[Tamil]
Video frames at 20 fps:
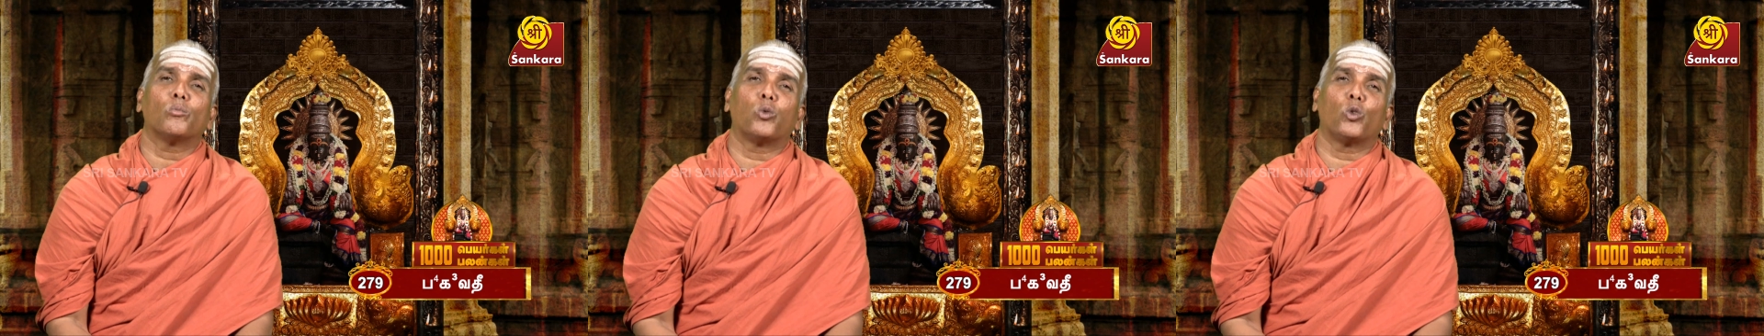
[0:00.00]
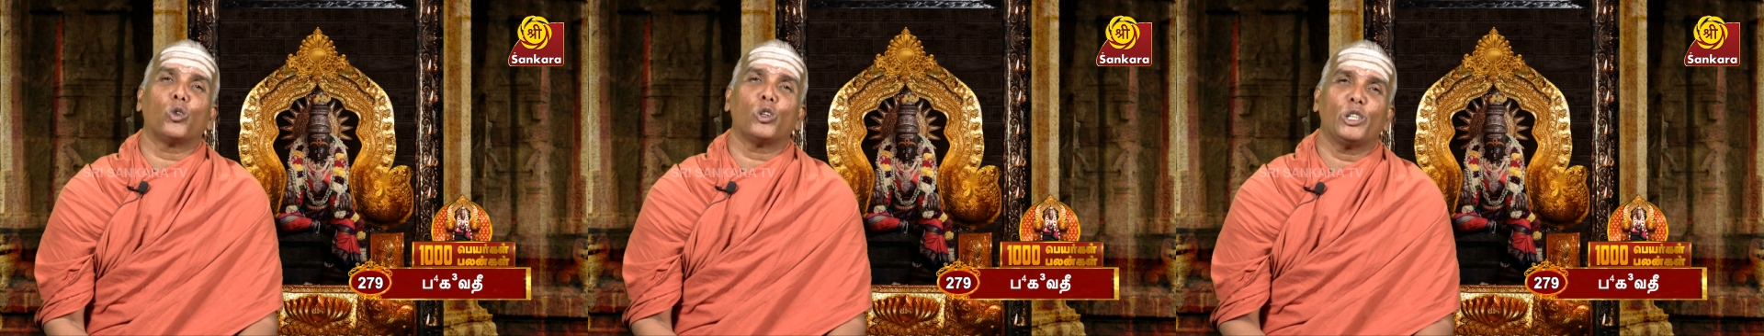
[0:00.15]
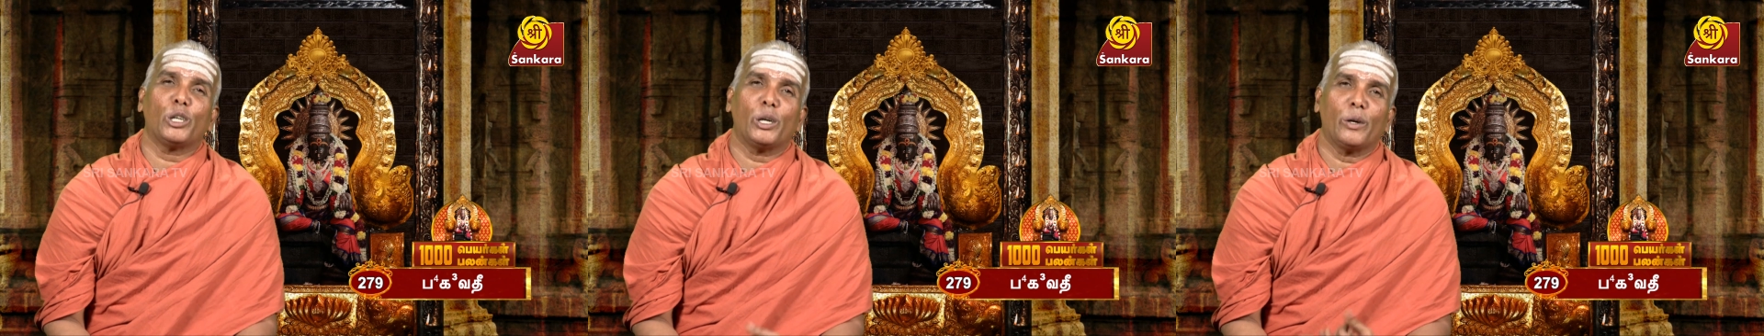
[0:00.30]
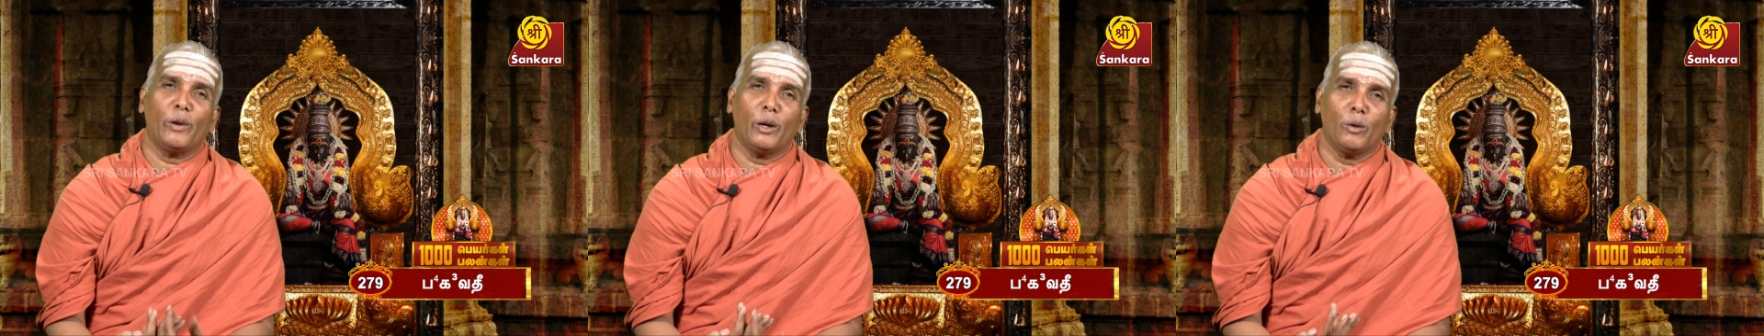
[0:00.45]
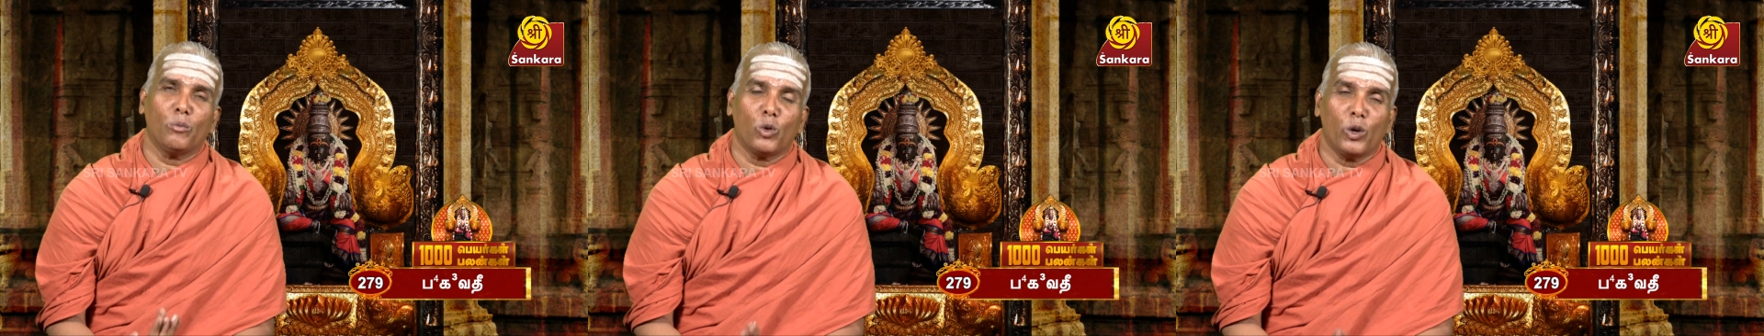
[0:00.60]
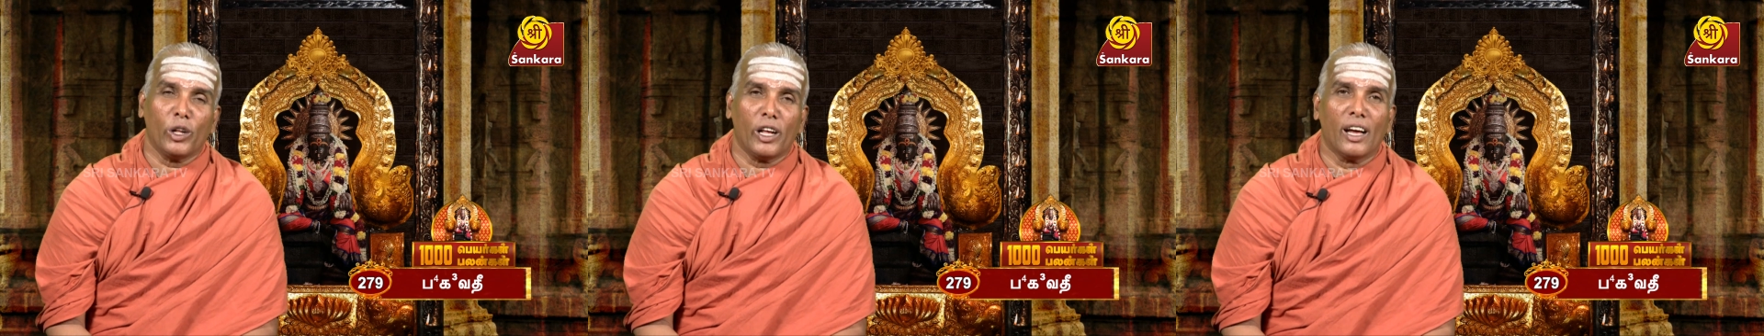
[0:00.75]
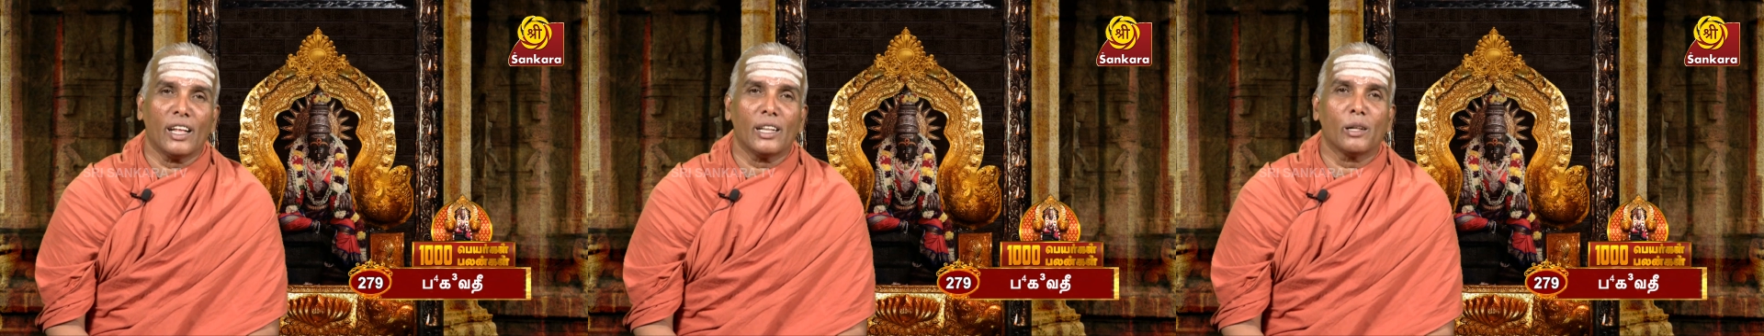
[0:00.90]
புரிஞ்சிக்கவே
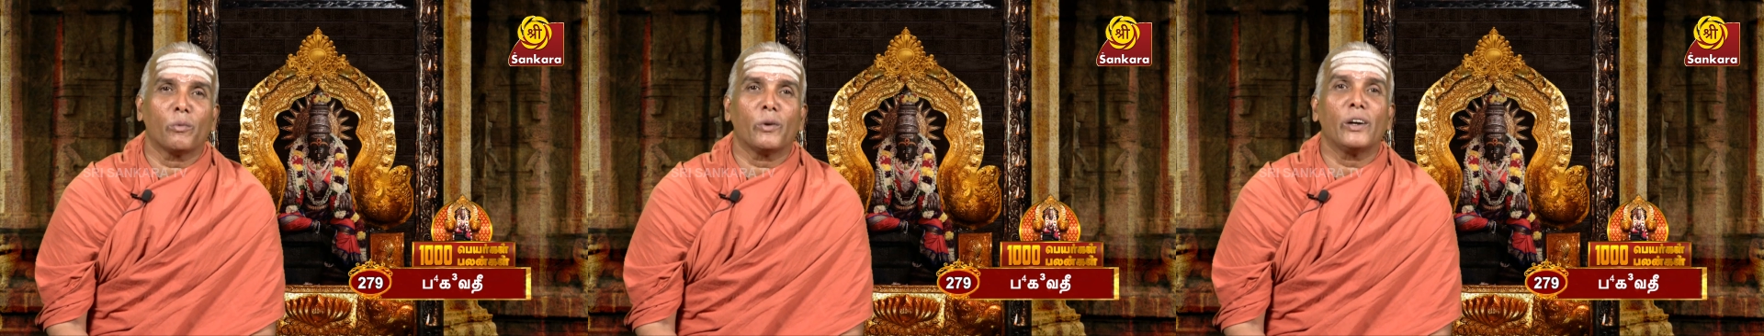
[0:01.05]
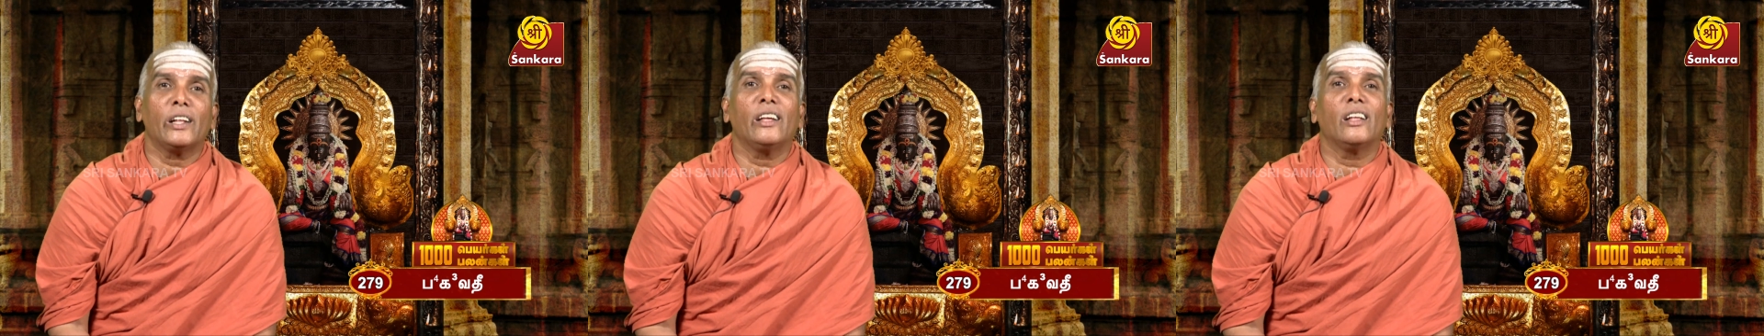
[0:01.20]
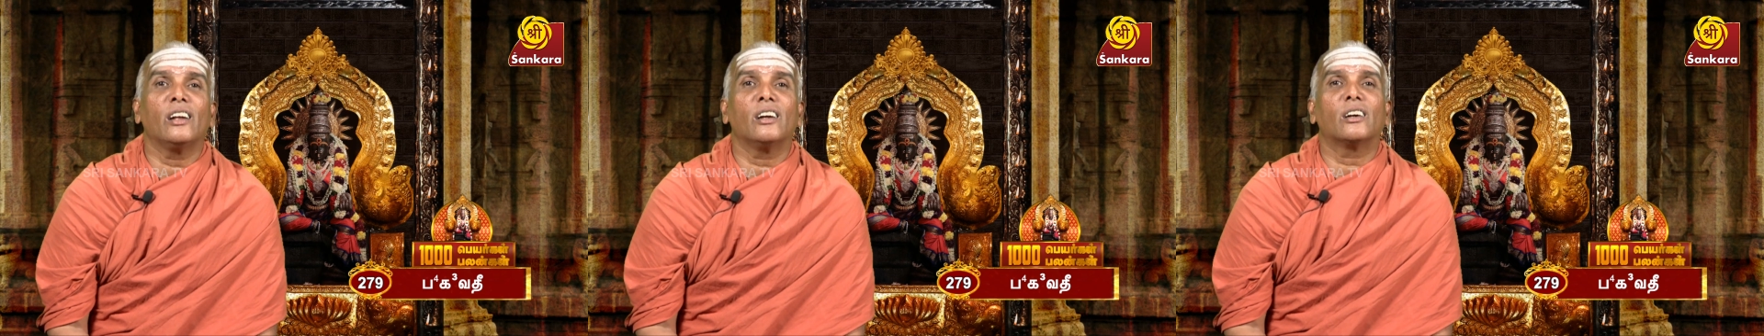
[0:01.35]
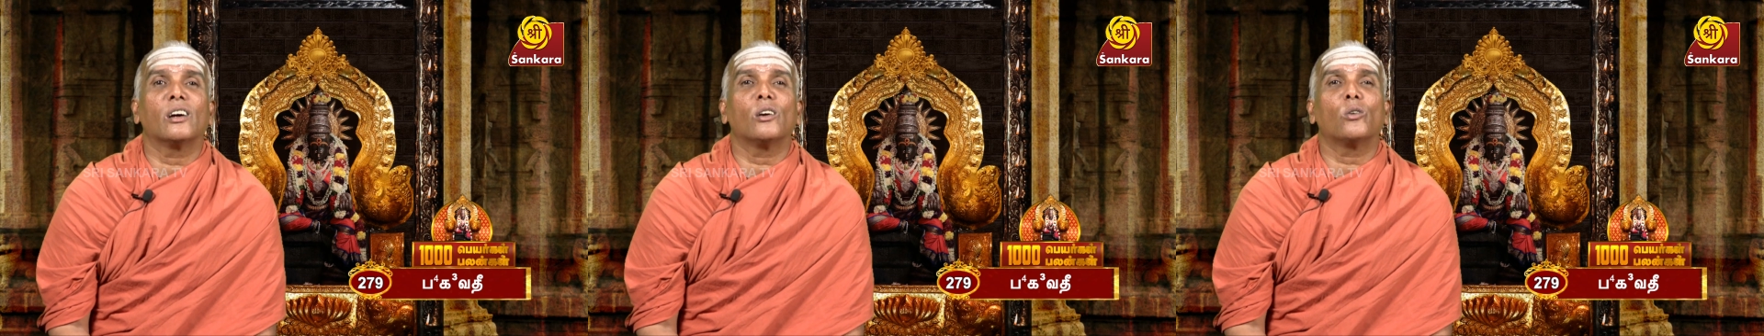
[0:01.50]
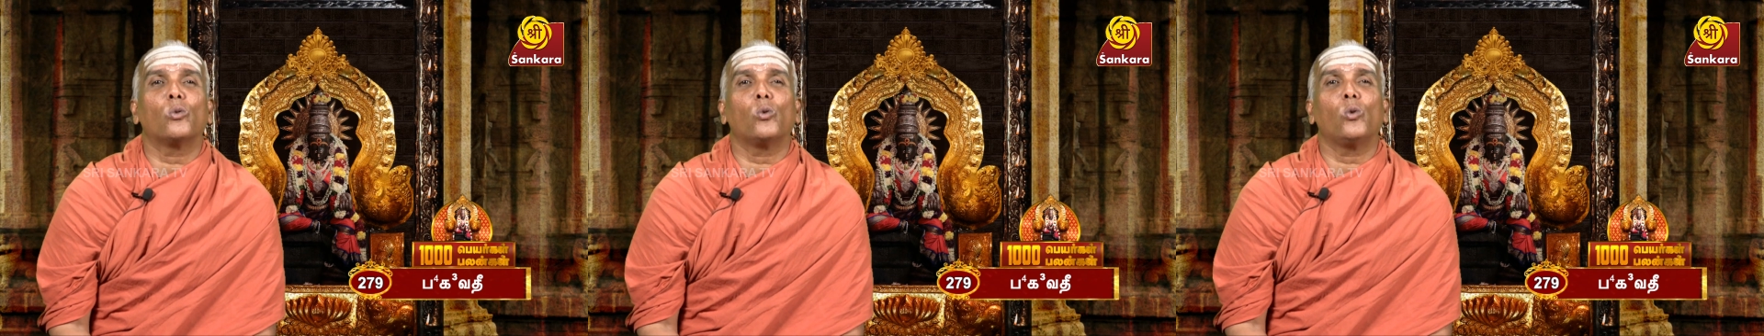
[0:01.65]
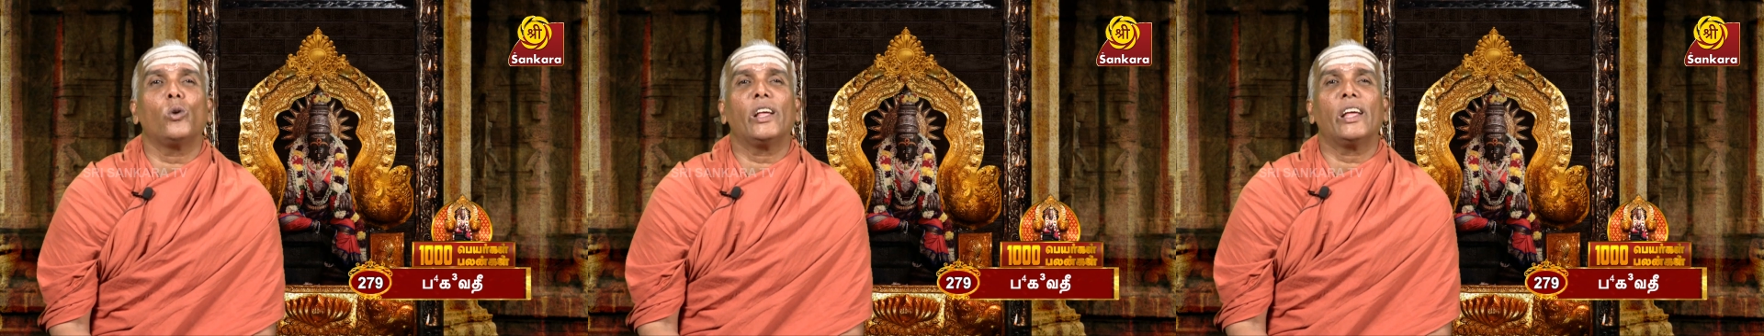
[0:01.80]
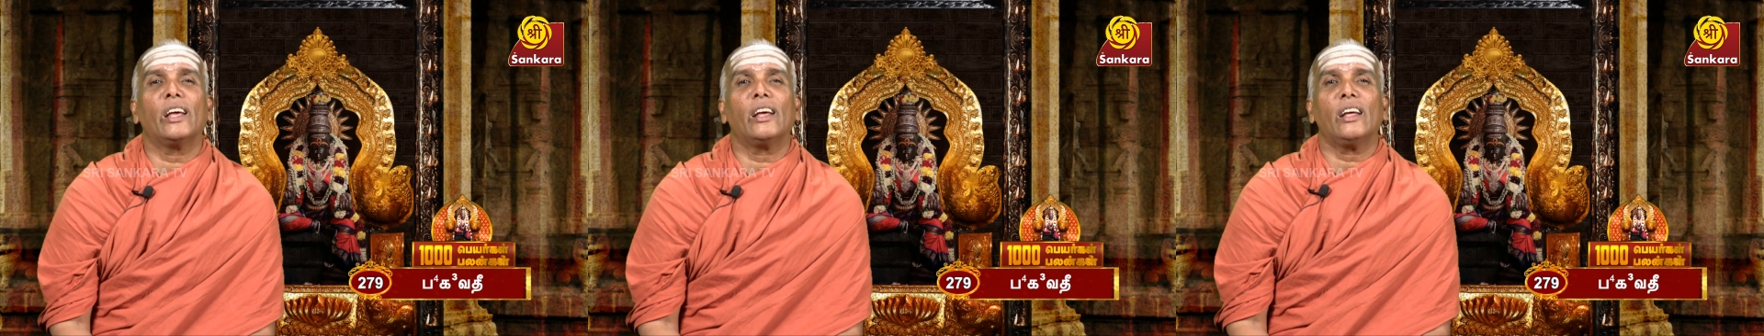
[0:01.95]
முடியாதபடி
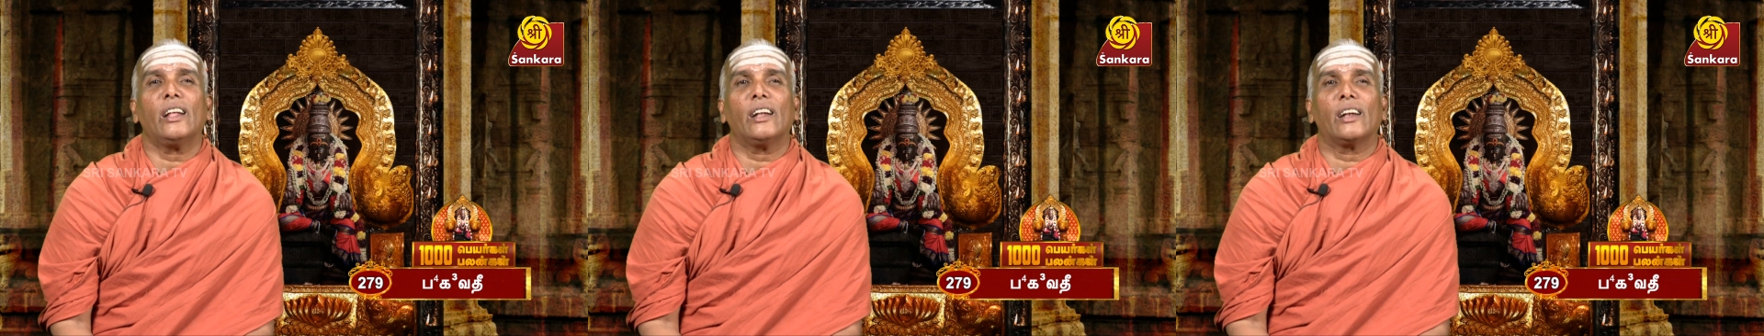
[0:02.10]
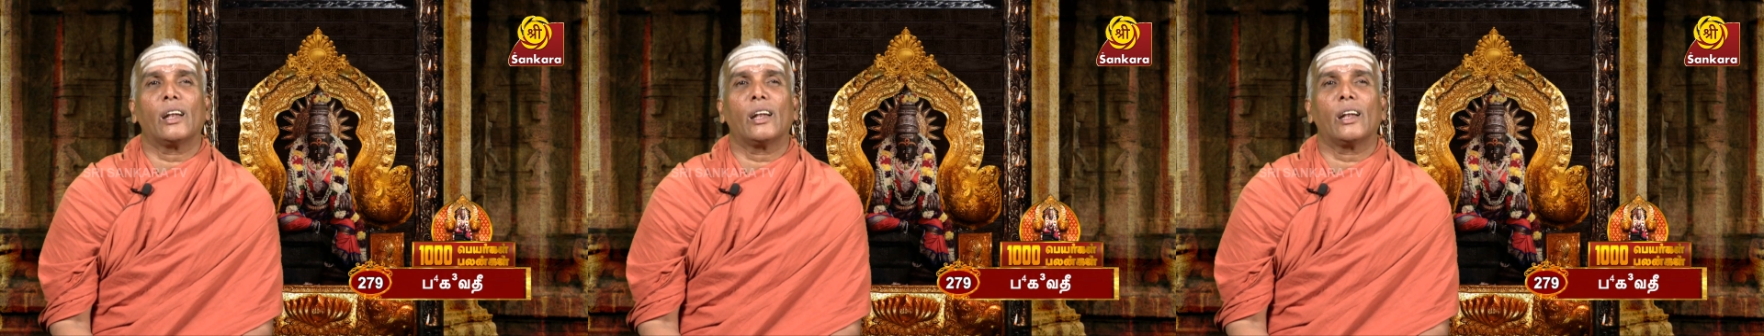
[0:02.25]
இருக்கக்கூடிய